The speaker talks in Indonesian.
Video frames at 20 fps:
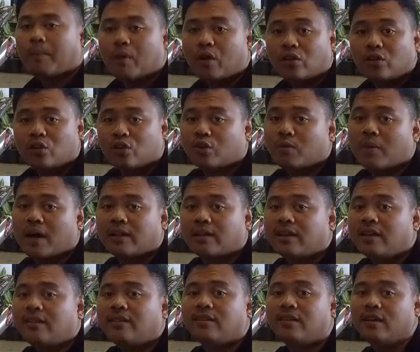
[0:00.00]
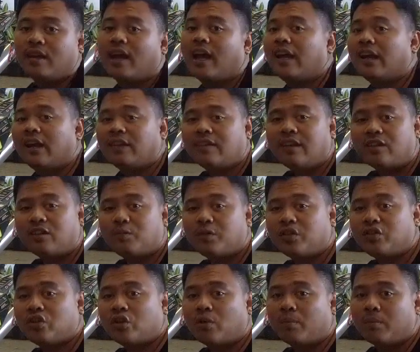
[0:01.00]
pot otomatis RSS
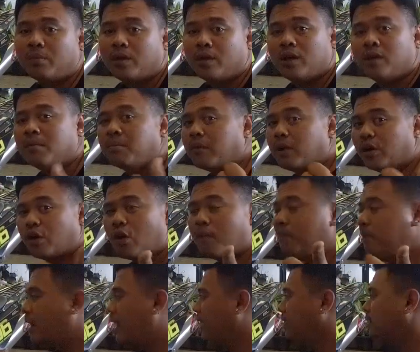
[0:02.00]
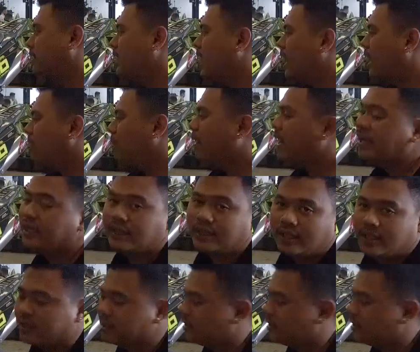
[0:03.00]
speed Shop mendompleng tenaga banget